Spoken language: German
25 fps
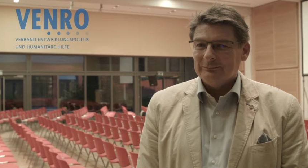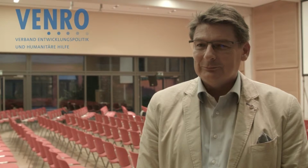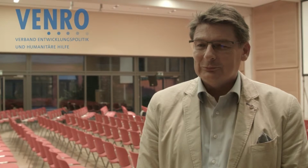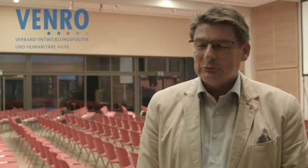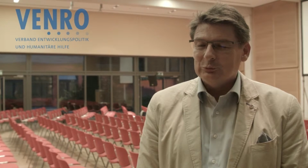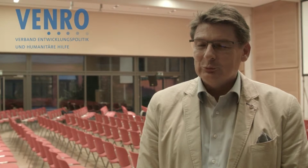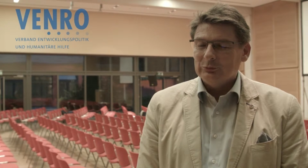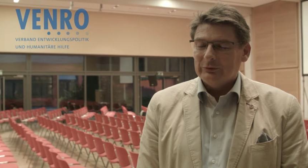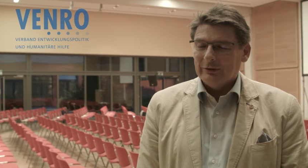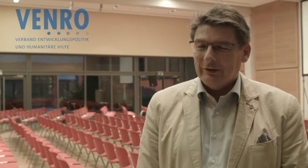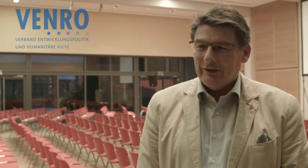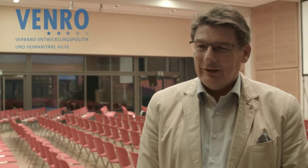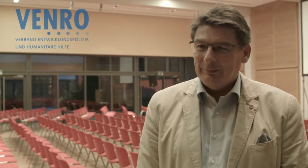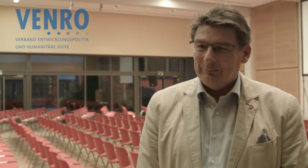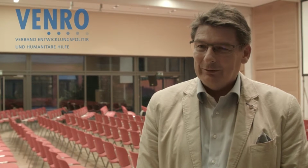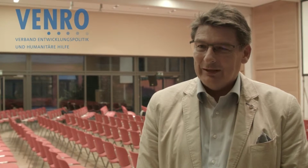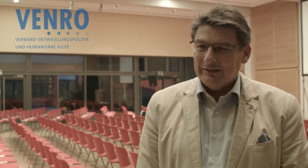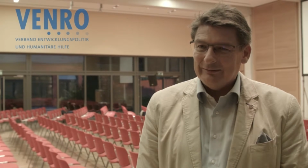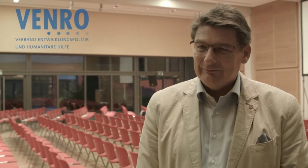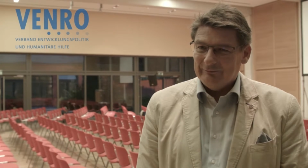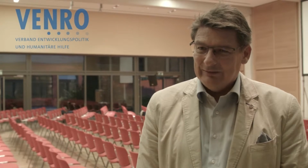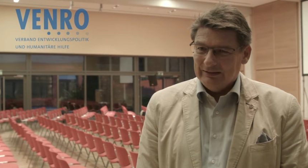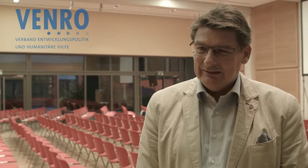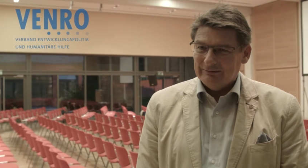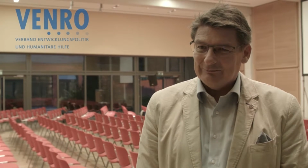gute
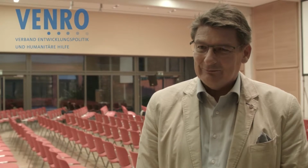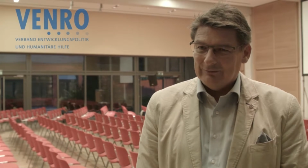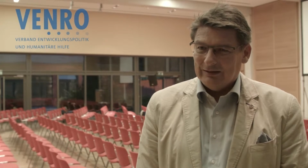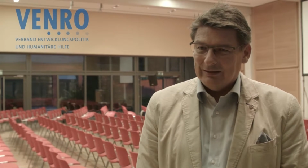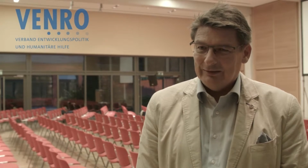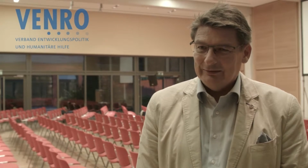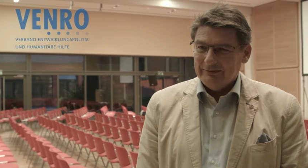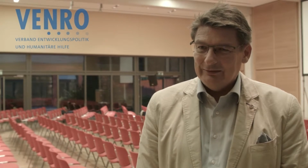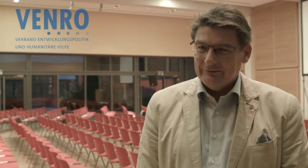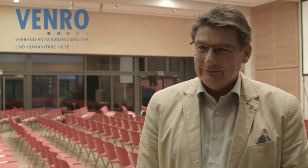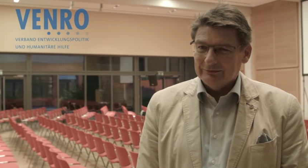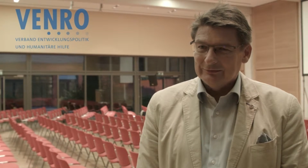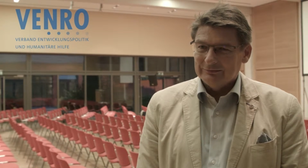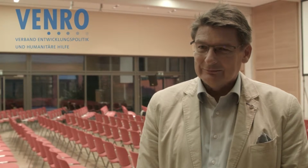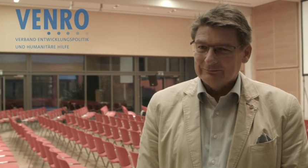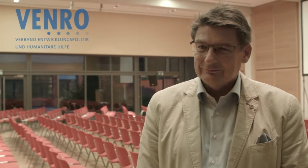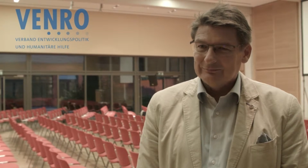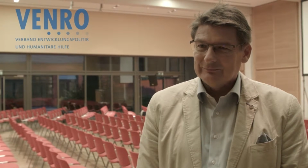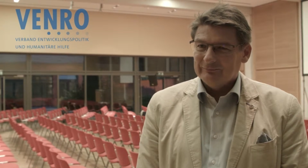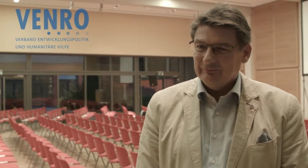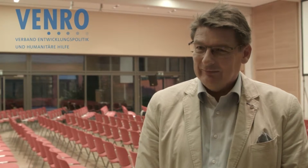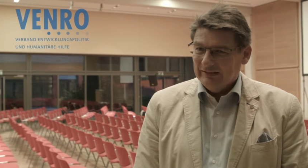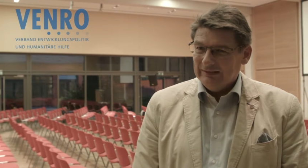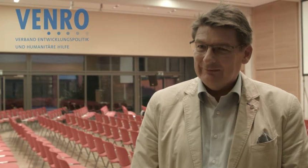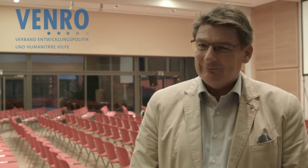Arbeit weltweit,
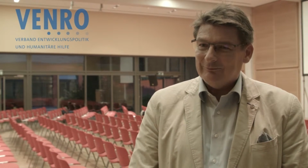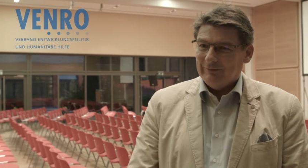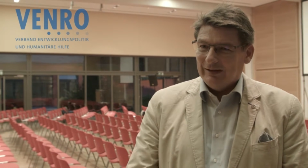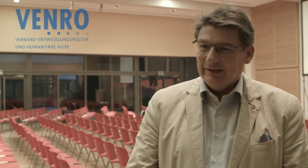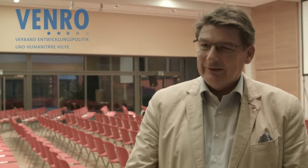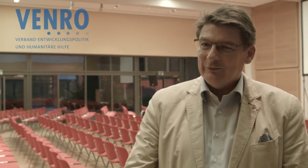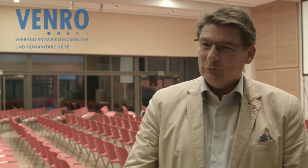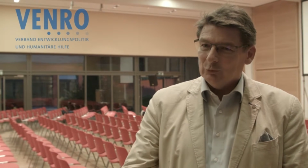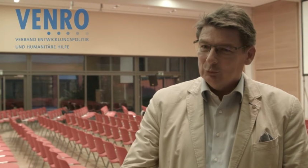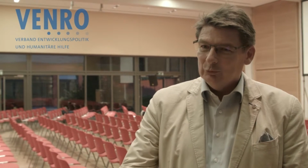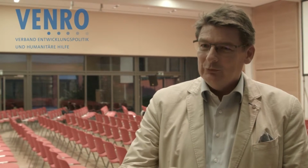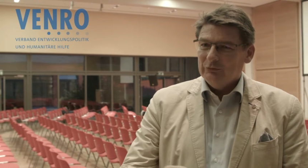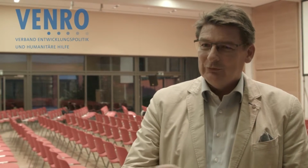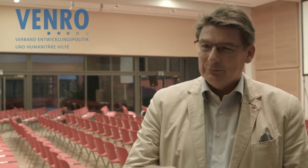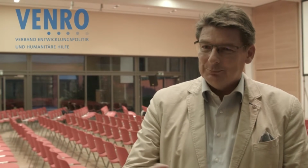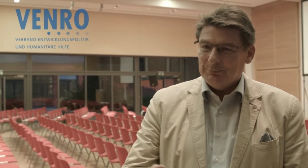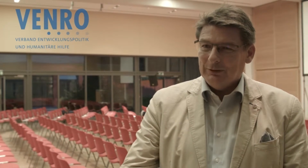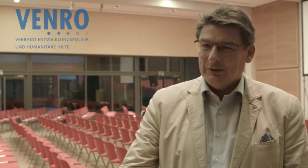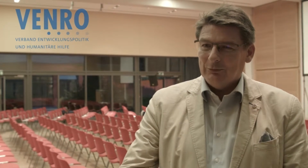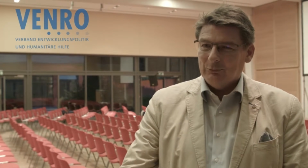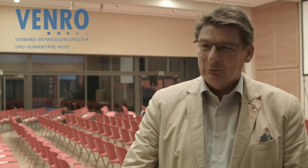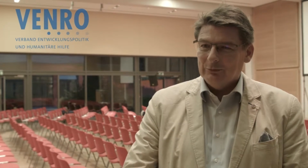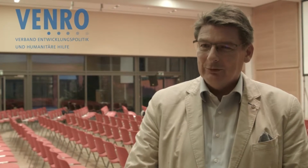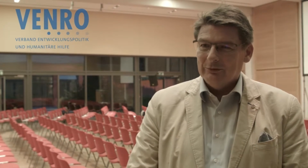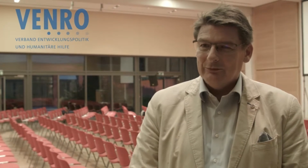weltweit und
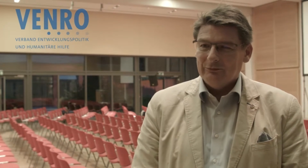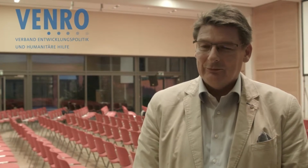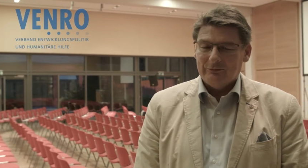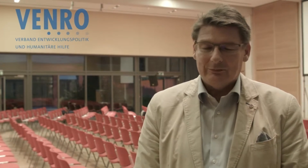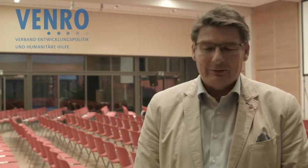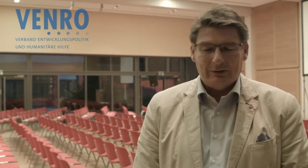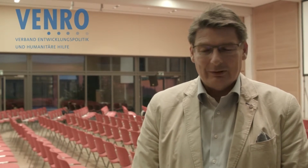bei uns.